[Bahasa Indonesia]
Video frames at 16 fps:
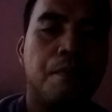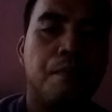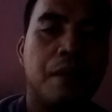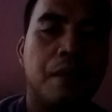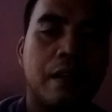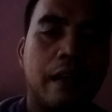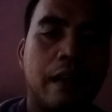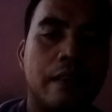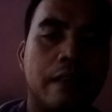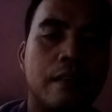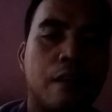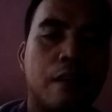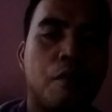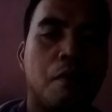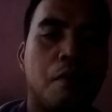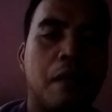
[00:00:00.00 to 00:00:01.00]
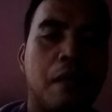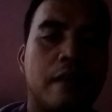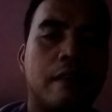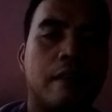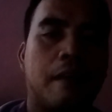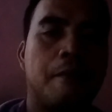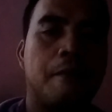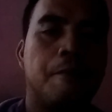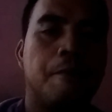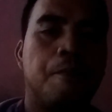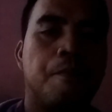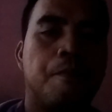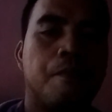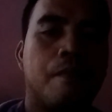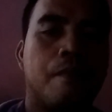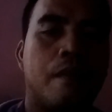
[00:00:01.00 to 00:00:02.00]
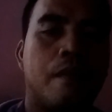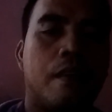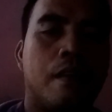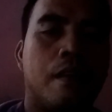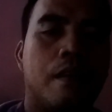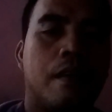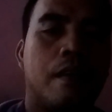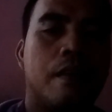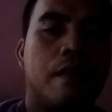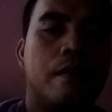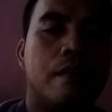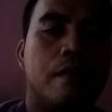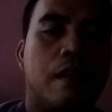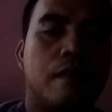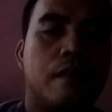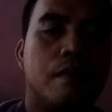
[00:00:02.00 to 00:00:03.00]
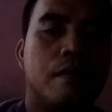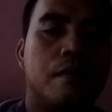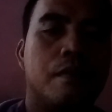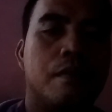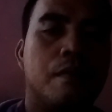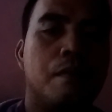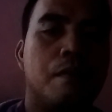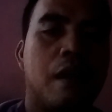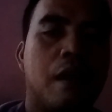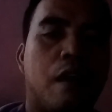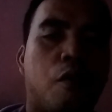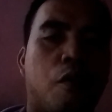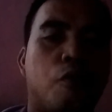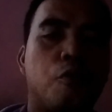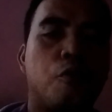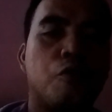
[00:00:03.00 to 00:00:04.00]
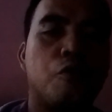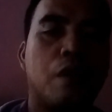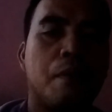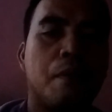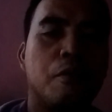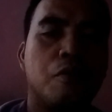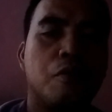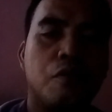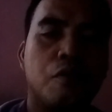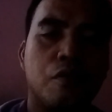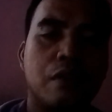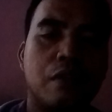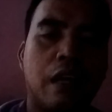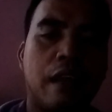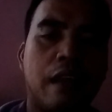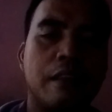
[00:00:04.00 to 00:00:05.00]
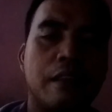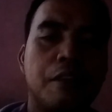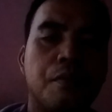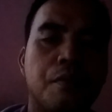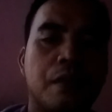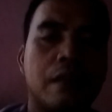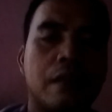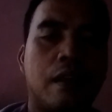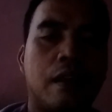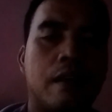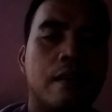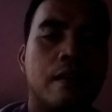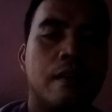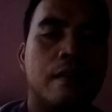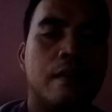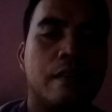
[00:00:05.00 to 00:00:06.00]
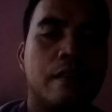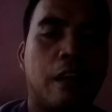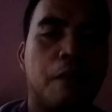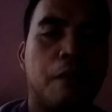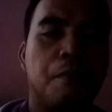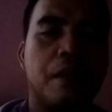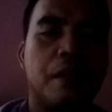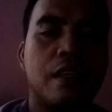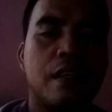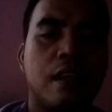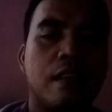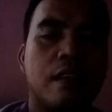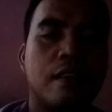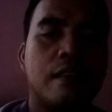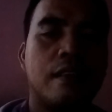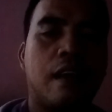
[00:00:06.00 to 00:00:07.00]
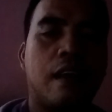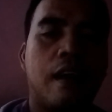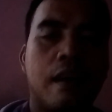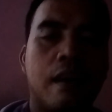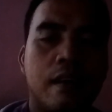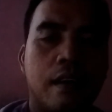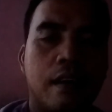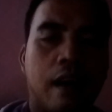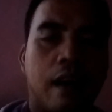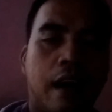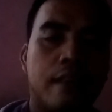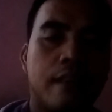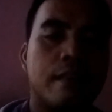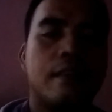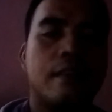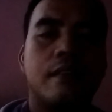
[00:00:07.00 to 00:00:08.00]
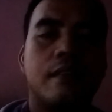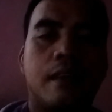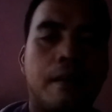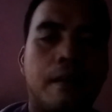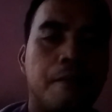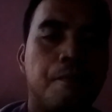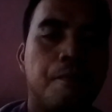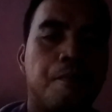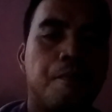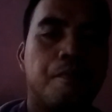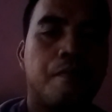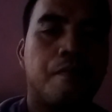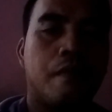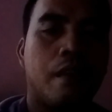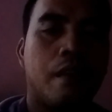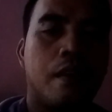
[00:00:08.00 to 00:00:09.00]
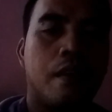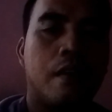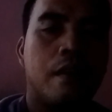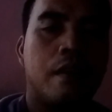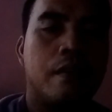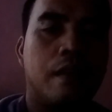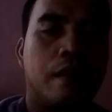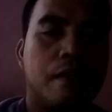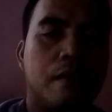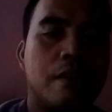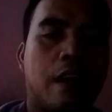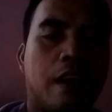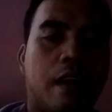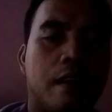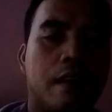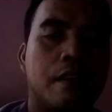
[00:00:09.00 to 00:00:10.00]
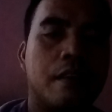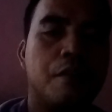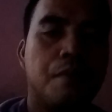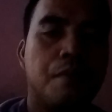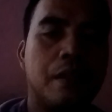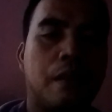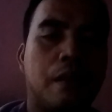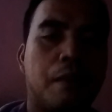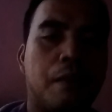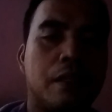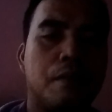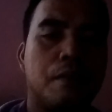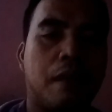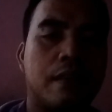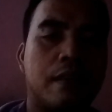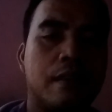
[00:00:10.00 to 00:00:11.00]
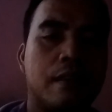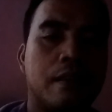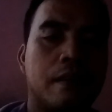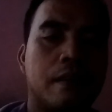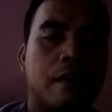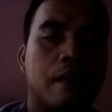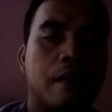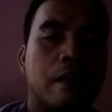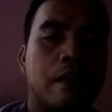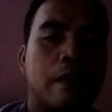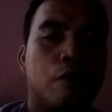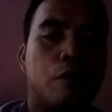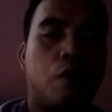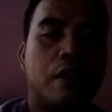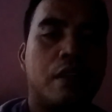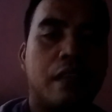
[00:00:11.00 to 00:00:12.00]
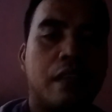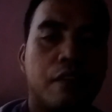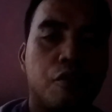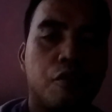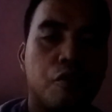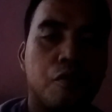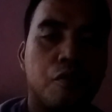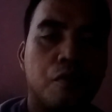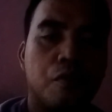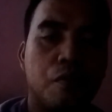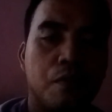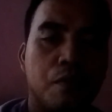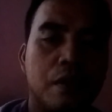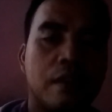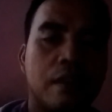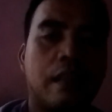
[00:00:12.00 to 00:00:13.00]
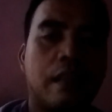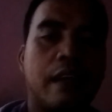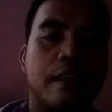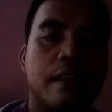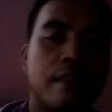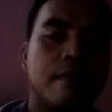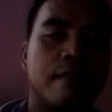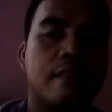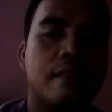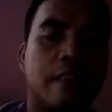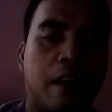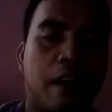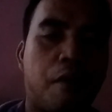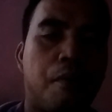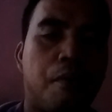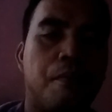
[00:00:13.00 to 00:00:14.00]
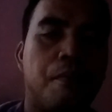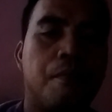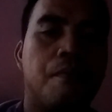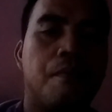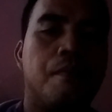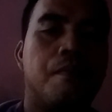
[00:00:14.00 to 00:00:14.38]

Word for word: berkat yang luar biasa dan biarlah Roh Kudus yang menuntun jalan hidup kita, jalan pikiran kita, hati kita dan cara hidup kita masing-masing. Tuhan Yesus menyertai Shalom.